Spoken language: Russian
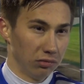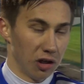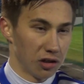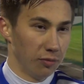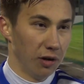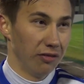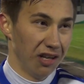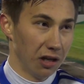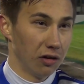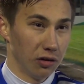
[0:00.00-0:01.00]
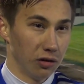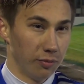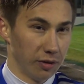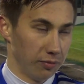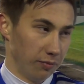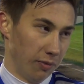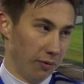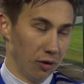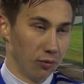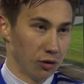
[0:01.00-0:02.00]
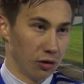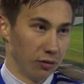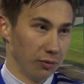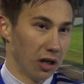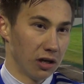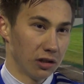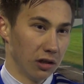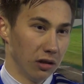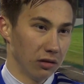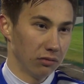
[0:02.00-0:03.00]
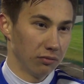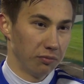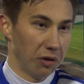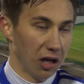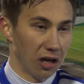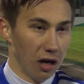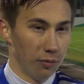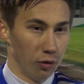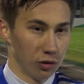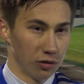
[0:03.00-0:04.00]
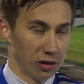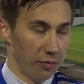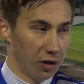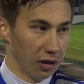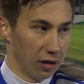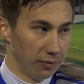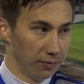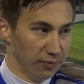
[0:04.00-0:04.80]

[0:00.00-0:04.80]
Должны были выигрывать ее, по, по моему счету. Мне кажется, переиграли полностью соперника.